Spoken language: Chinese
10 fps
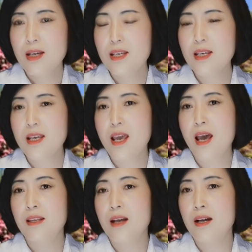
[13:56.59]
一
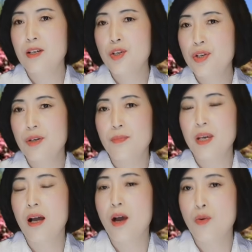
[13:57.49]
年呢是
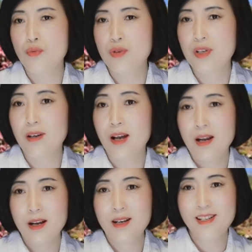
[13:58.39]
平安无事，
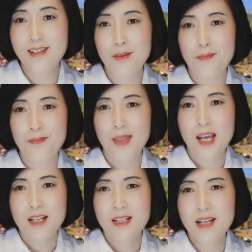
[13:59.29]
可是
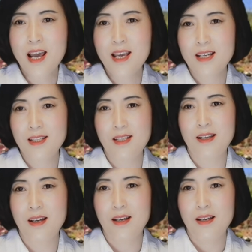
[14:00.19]
这一次，